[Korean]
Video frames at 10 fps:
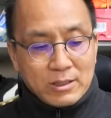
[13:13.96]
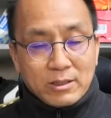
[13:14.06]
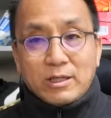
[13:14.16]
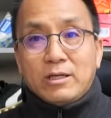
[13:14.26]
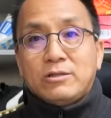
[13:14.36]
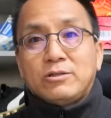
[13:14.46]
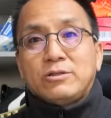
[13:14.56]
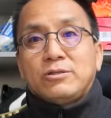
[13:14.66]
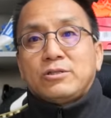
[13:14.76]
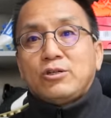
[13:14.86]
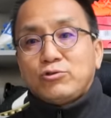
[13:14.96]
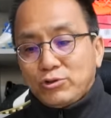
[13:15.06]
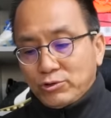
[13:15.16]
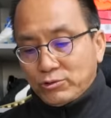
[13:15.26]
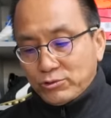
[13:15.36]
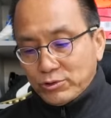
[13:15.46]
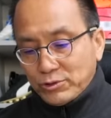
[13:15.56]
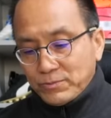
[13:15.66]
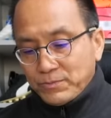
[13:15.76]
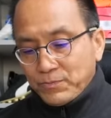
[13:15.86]
그러니까 이거는
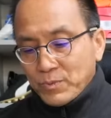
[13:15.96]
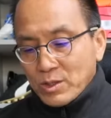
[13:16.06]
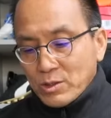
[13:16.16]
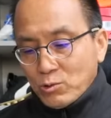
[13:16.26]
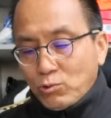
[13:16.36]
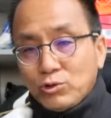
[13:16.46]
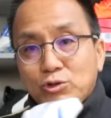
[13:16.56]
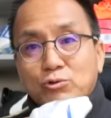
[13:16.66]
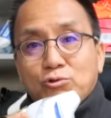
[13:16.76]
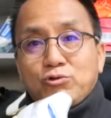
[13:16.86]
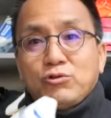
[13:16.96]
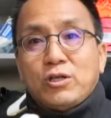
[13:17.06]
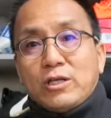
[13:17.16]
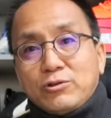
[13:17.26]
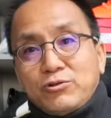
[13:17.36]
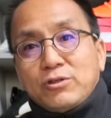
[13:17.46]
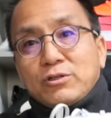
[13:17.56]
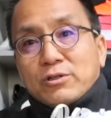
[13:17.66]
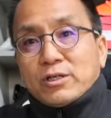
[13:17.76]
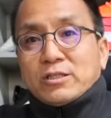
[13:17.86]
기술적으로 이런 식으로 흉내 낼 수
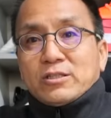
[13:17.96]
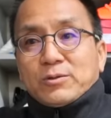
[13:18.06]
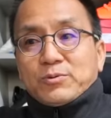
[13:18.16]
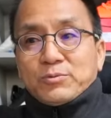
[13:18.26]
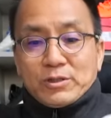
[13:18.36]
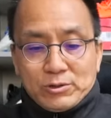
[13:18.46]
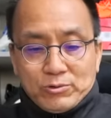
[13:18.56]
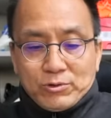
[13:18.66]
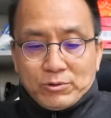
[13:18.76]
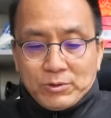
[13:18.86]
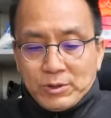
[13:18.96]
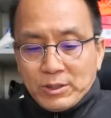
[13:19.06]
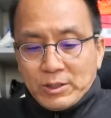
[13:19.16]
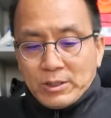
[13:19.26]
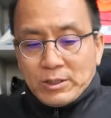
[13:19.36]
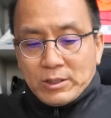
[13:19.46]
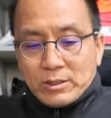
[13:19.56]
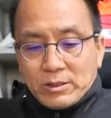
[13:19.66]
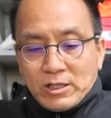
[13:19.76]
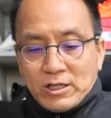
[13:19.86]
있는 여러 가지 제품들이 있고
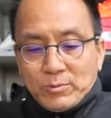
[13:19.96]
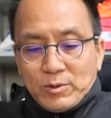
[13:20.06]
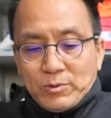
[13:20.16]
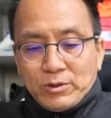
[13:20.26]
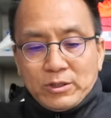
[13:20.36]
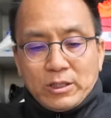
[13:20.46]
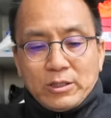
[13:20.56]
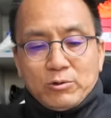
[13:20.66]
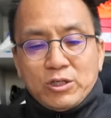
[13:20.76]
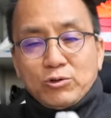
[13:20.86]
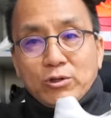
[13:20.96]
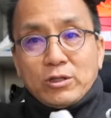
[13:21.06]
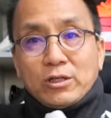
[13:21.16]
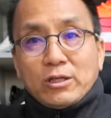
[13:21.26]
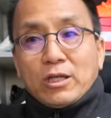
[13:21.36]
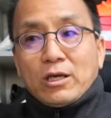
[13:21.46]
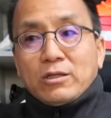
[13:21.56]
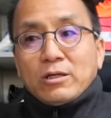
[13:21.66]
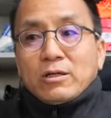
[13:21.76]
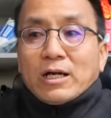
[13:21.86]
그 다음에 뭐 그러니까 이 기존에 이렇게 돼
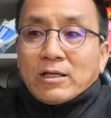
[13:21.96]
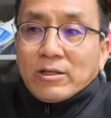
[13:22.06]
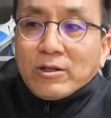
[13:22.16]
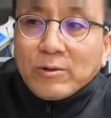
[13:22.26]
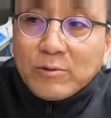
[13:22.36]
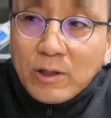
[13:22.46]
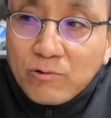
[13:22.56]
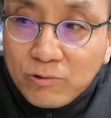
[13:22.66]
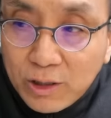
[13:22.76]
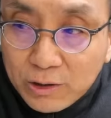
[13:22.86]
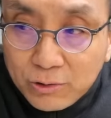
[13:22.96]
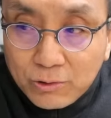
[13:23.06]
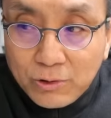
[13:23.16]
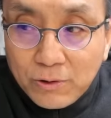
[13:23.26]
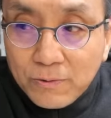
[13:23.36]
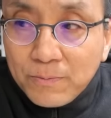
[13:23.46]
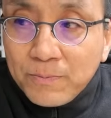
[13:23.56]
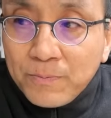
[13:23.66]
있다는 걸 알기 때문에 국내에서도